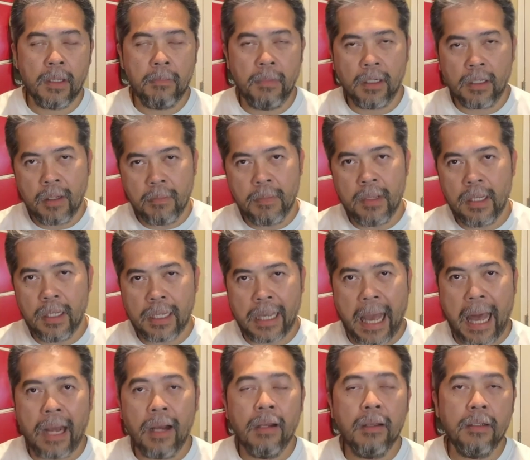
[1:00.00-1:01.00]
มันก็มีกา
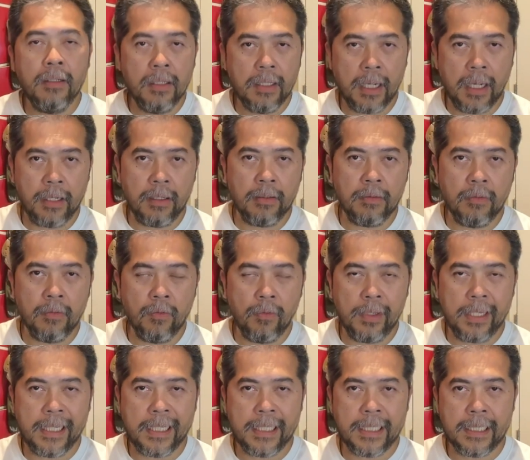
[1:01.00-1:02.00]
รลือกัน
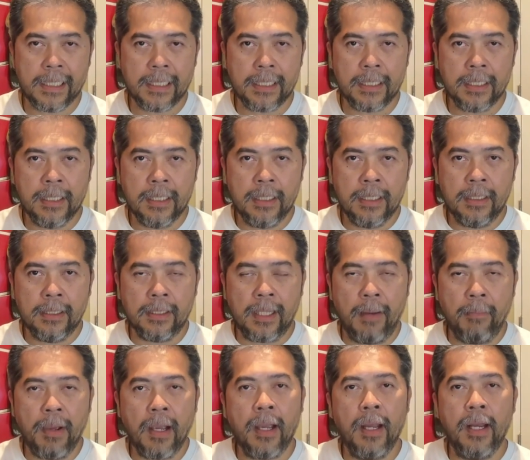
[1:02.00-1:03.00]
ว่า ทาง
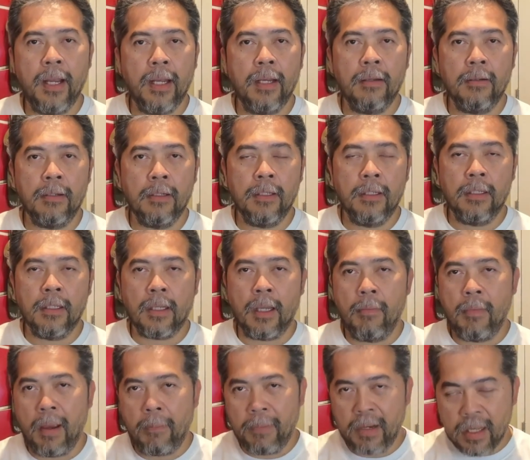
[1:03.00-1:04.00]
มาคาเนน
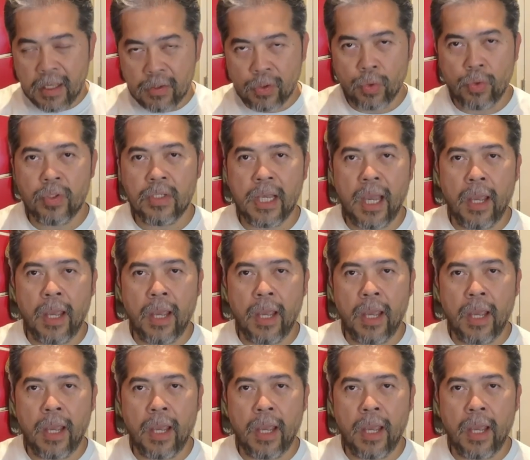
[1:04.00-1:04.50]
กำลังไปที่สนใจ